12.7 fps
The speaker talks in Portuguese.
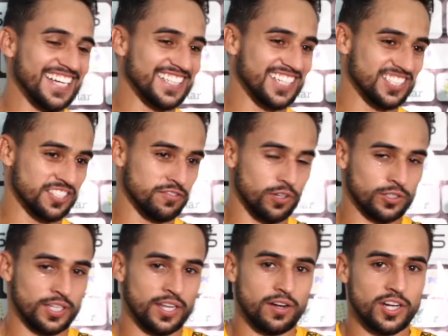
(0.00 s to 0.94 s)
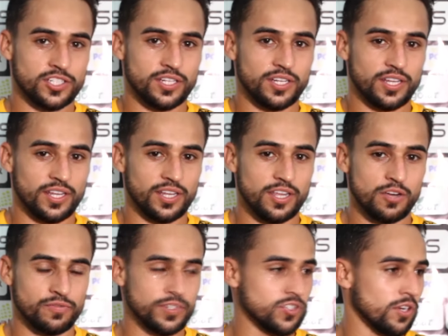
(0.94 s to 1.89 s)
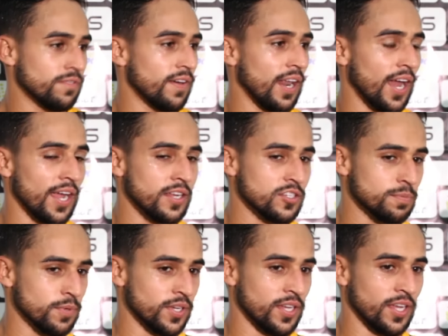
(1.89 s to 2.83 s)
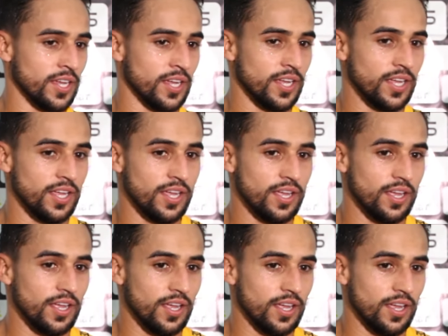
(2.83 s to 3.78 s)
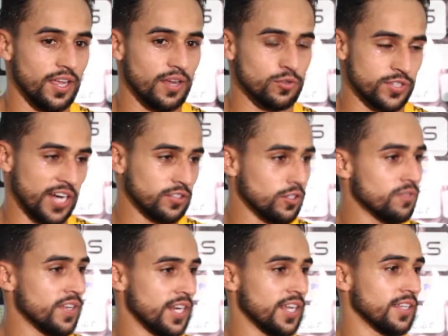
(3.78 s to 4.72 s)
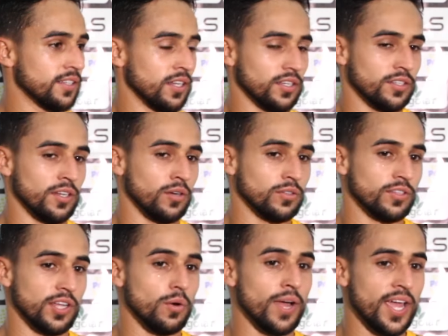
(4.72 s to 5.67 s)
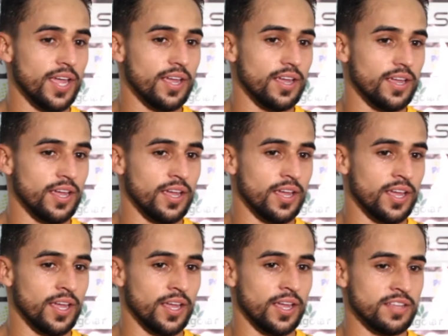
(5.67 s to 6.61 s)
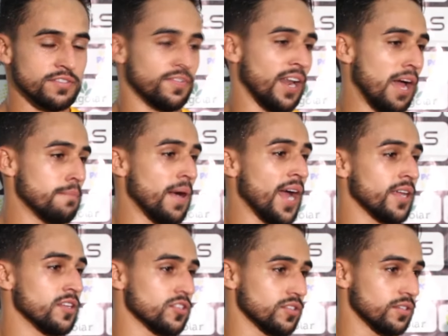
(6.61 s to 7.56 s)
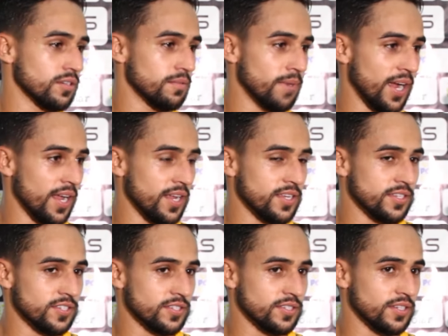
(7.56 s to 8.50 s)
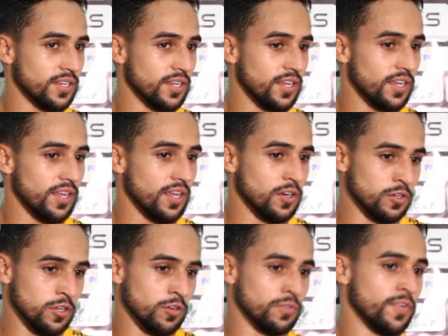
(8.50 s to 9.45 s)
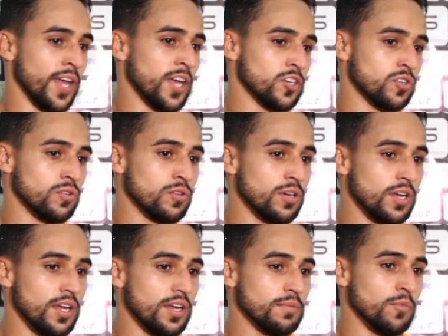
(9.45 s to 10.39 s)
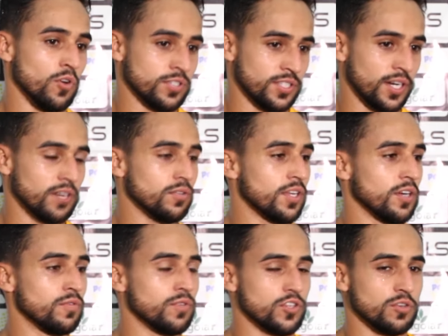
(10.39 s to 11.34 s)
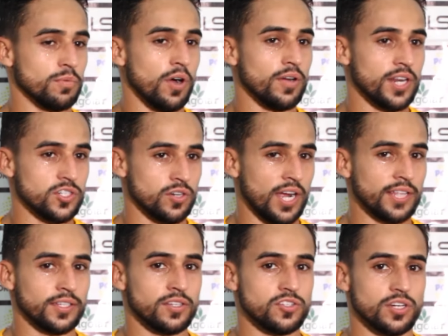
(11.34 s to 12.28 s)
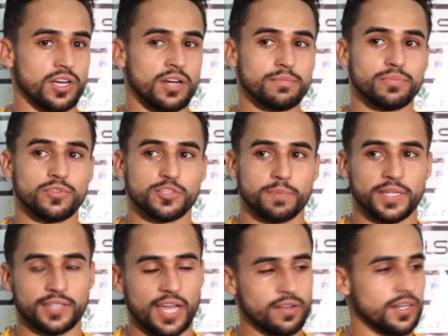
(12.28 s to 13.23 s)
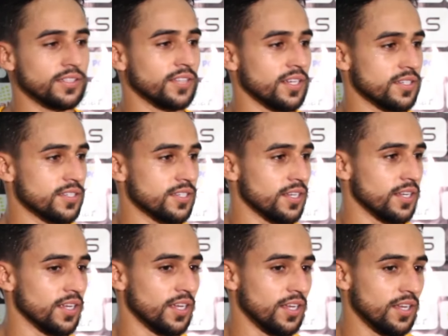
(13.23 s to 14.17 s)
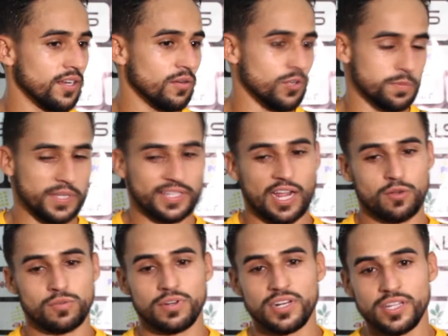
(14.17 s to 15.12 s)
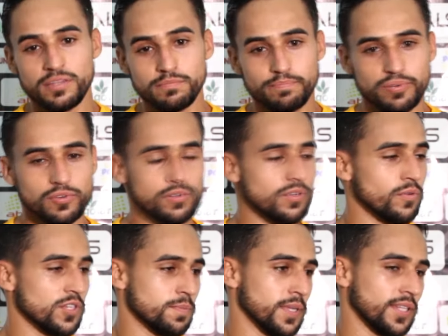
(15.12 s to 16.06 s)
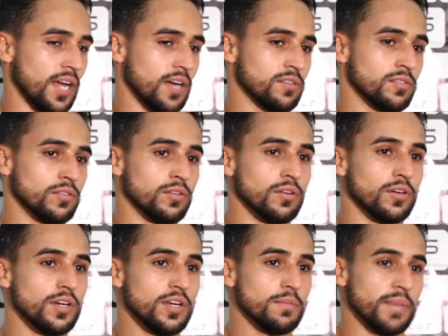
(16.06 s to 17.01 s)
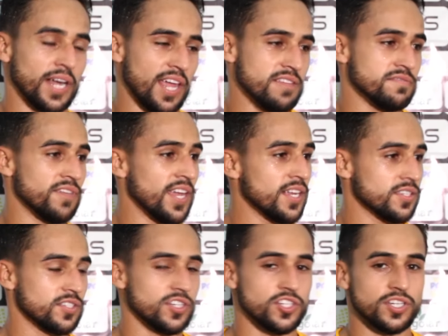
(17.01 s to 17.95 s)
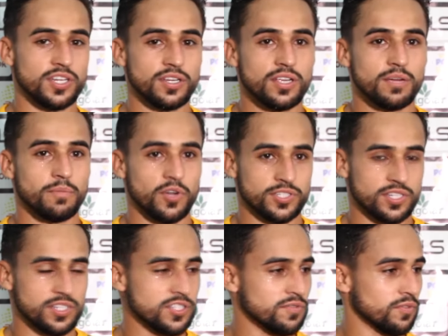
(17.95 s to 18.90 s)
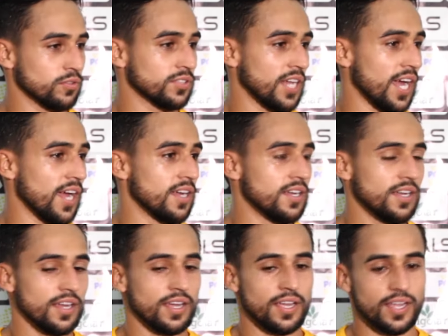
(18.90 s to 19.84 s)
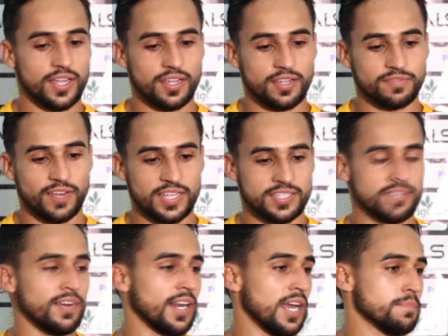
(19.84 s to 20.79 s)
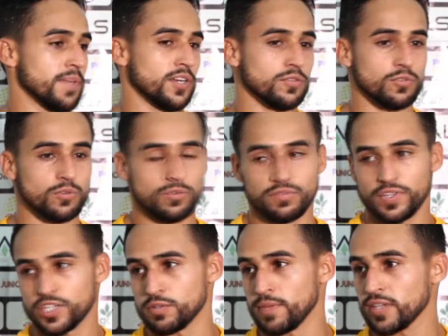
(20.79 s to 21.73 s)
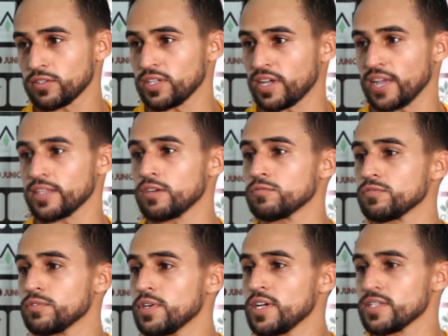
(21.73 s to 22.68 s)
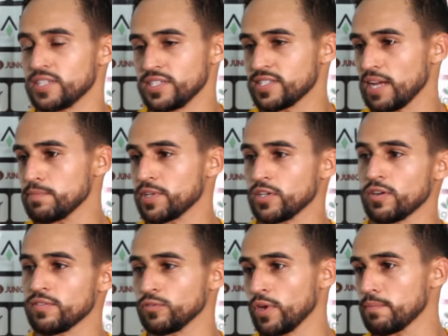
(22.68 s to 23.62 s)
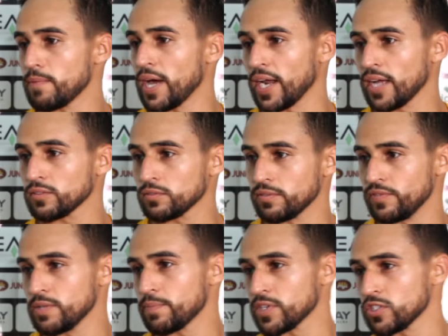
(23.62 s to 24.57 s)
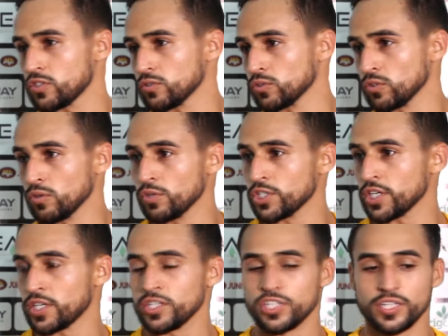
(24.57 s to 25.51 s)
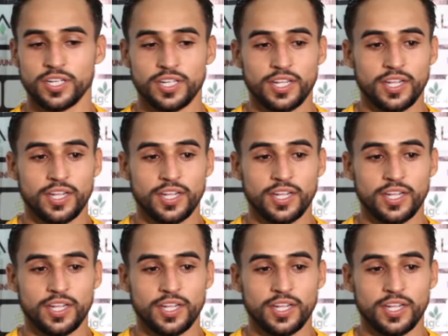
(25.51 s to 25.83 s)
Então, assim, voltando, eu acho que eu vim só falar isso porque o certo não, veria, não, não, não é é, inflamar isso, mas eu, eu fecho mostrando que o futebol ele é jogado dentro de campo, o espetáculo ele tem que ser um espetáculo limpo, um espetáculo para quem vem assistir possa desfrutar, é, fazer valer a pena o, investimento que cada um, a gente sabe que não é, não é barato vir para assistir um jogo hoje aqui em dia.